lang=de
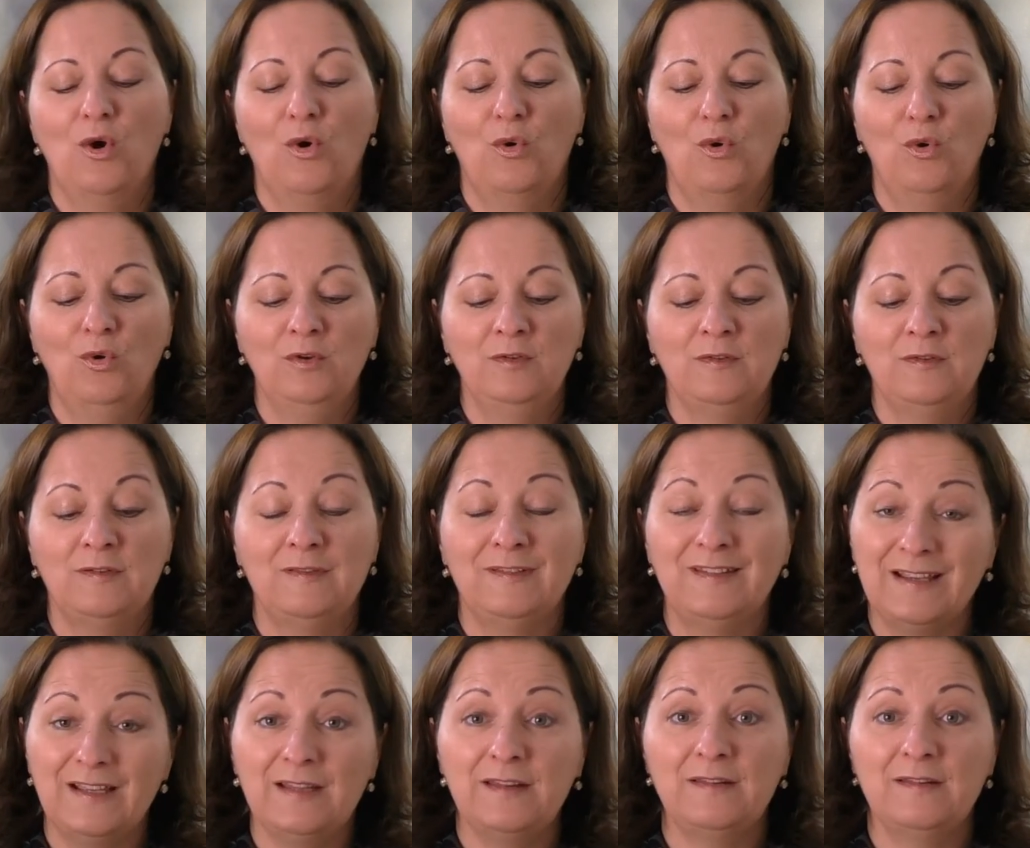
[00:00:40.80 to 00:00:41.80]
Und
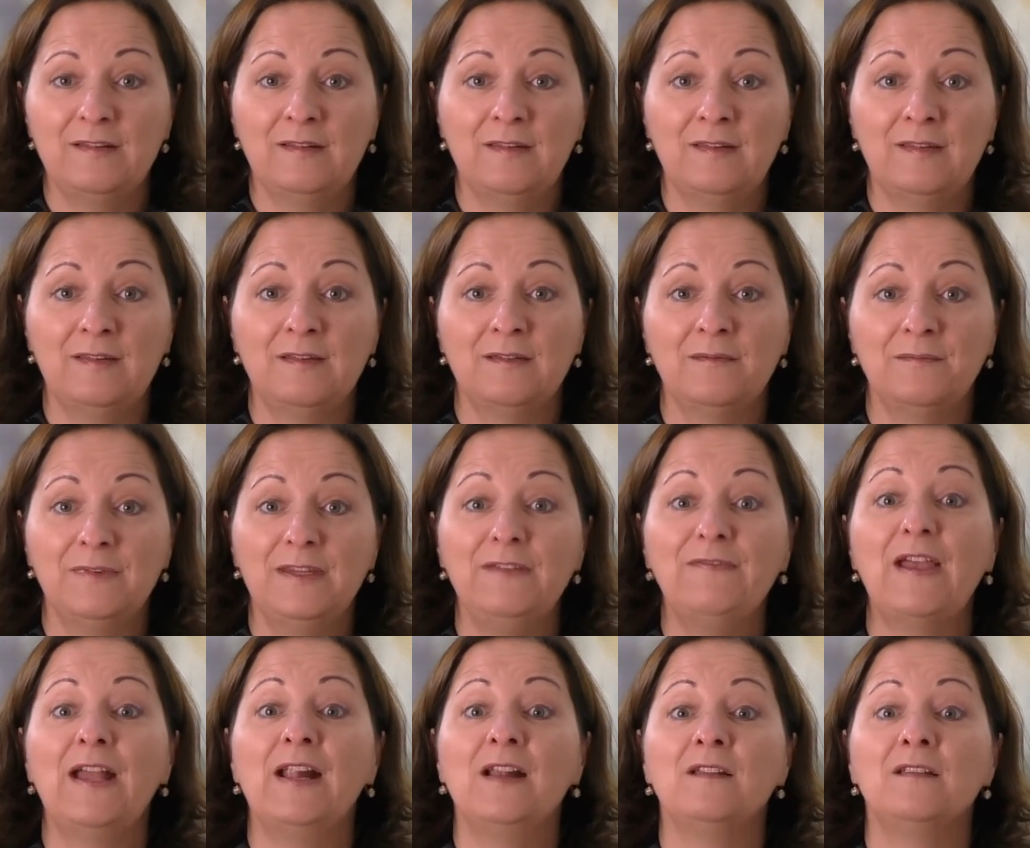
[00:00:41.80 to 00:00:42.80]
drittens, die
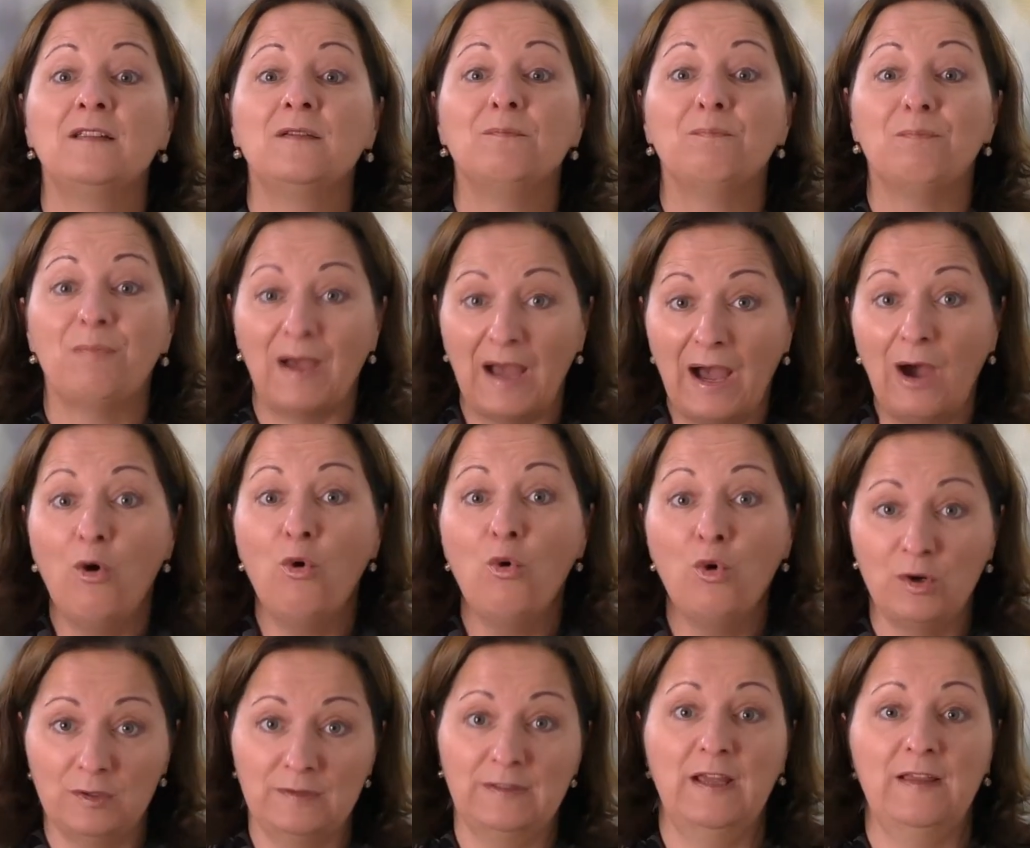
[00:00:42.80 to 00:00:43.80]
Welt
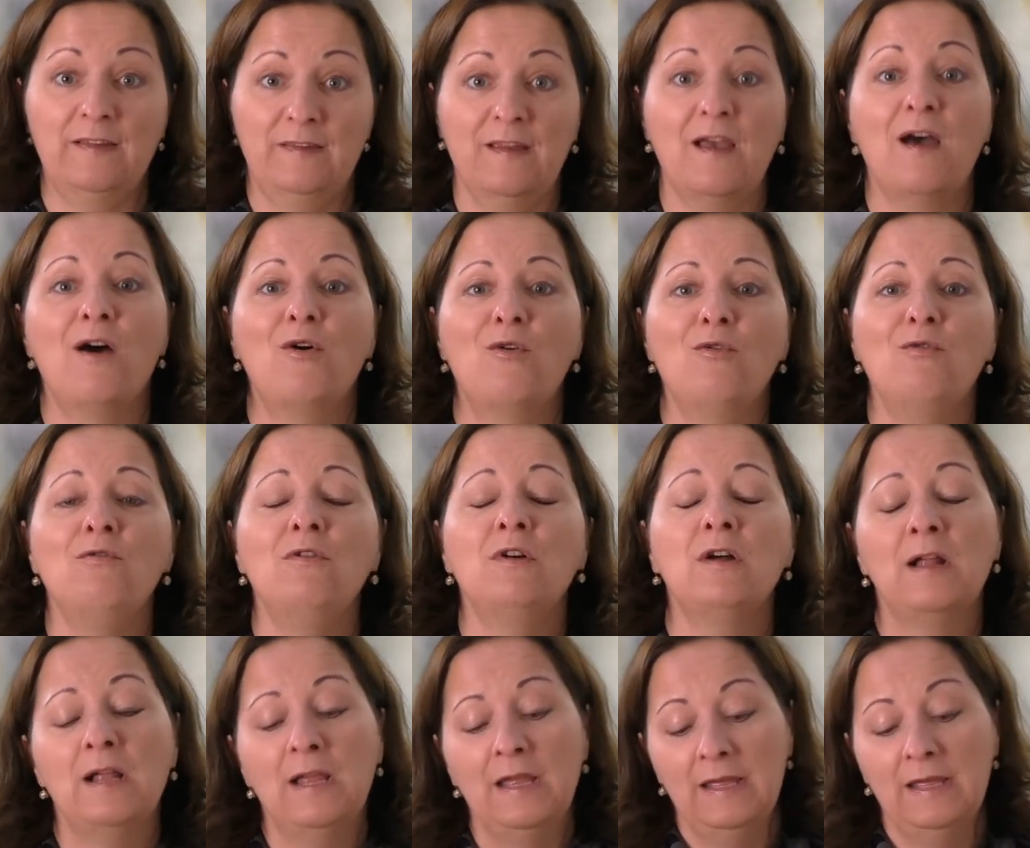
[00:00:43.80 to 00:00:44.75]
braucht das auch.